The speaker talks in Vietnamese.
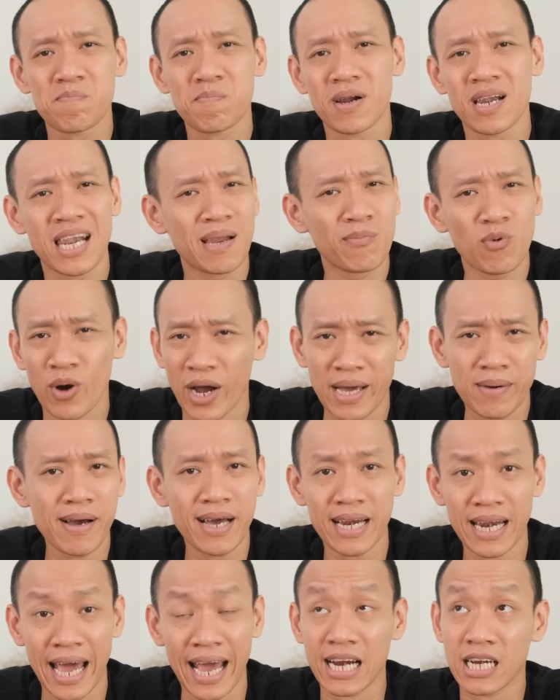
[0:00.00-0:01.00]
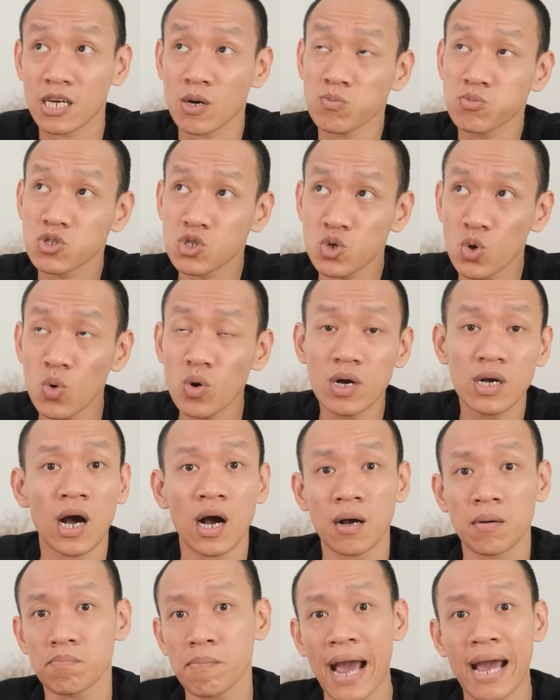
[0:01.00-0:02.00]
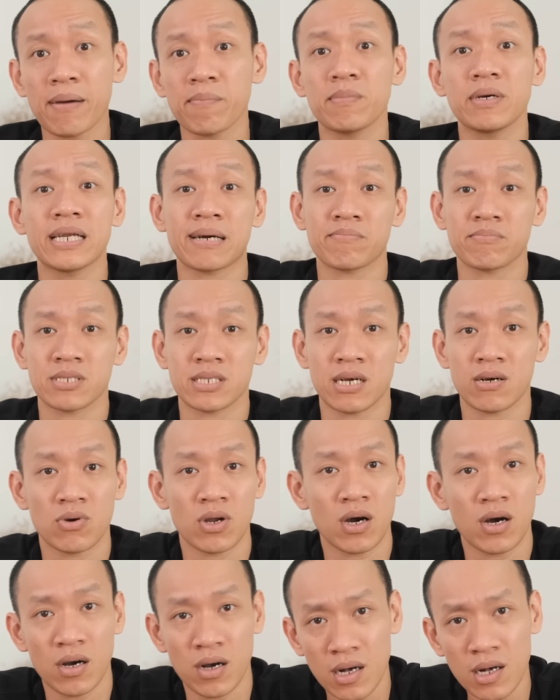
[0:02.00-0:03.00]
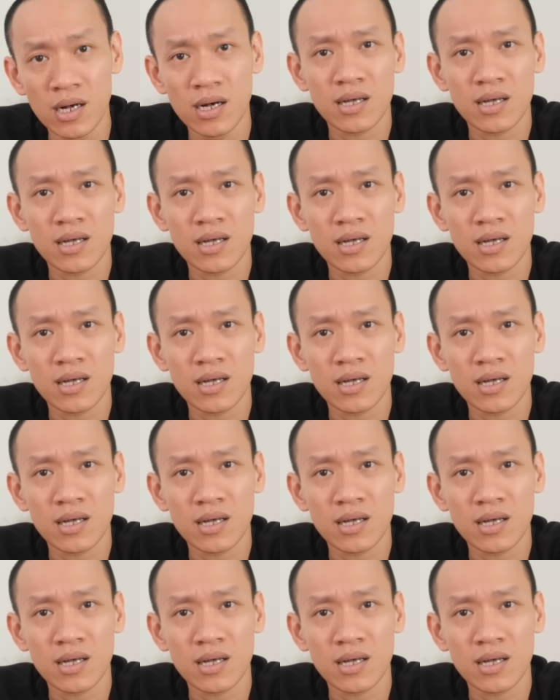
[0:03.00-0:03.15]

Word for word: mình là một kẻ bắt nạt trong suốt gần ba mươi năm sau đó.